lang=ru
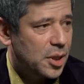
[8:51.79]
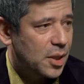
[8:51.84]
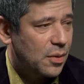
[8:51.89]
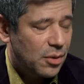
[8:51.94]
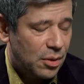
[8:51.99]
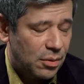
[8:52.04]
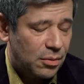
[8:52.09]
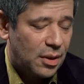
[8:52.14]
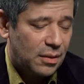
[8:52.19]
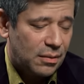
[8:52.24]

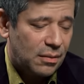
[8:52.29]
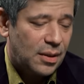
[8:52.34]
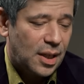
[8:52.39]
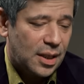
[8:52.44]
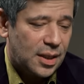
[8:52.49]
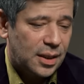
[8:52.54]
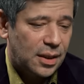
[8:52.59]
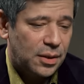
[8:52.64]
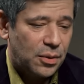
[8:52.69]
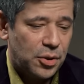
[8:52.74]
Сегодня у
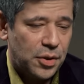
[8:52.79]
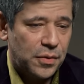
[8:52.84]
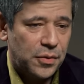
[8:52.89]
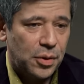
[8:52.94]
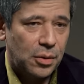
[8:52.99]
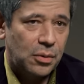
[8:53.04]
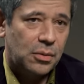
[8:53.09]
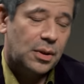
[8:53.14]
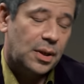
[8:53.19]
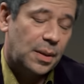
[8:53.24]
нас тоже
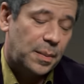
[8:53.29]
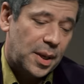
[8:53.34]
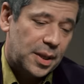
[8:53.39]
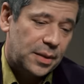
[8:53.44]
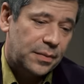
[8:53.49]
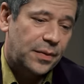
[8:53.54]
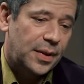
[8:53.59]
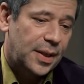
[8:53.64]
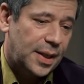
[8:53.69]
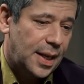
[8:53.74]
все, ну,
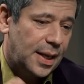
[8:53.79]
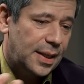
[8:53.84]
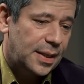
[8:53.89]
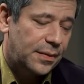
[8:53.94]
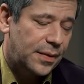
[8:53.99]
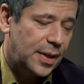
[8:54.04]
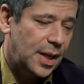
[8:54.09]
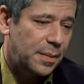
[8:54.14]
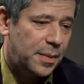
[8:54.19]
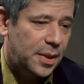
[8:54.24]

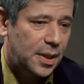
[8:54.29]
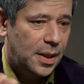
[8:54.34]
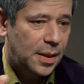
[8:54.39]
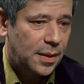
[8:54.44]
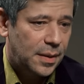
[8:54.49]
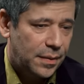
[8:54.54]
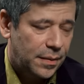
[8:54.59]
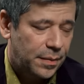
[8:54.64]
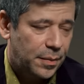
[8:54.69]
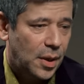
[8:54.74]
влияние
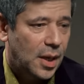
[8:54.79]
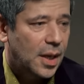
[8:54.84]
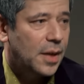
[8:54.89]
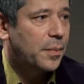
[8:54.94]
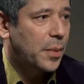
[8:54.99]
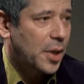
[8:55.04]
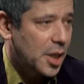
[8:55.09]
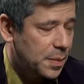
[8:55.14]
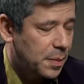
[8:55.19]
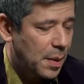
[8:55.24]
времени.
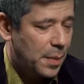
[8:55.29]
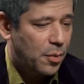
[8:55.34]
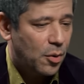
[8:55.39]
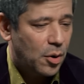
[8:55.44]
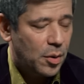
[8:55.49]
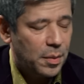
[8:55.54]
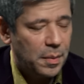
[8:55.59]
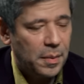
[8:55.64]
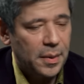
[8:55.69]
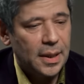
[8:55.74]
В принципе,
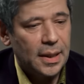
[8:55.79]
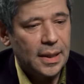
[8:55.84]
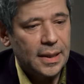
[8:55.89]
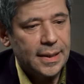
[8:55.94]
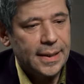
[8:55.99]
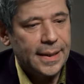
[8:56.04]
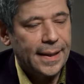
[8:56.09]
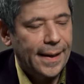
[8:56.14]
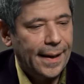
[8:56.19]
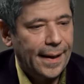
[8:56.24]
эпоха
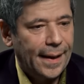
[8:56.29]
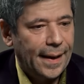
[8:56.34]
поменялась.